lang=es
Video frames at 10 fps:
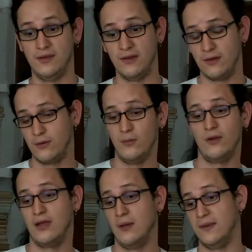empezar
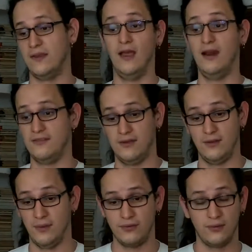como que a
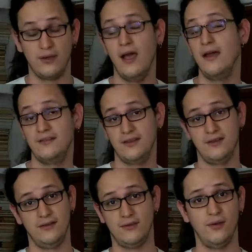besarse o a
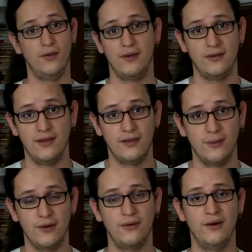tocarse y todo lo que tenga
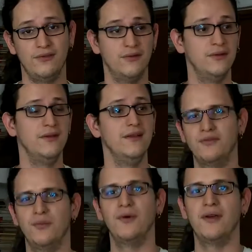que ver con eso.
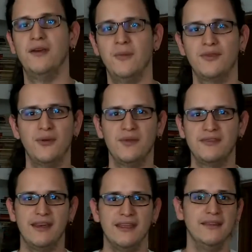Entonces supongo que en el método
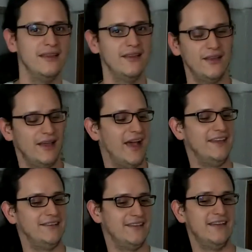Mystery,
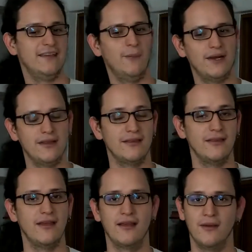ahí sí esa parte
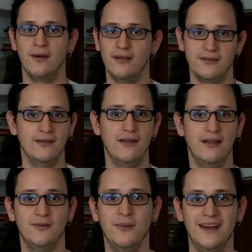te dejan que lo hagas
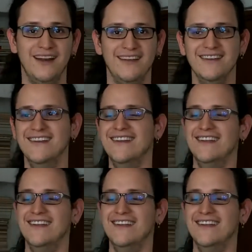a tu manera.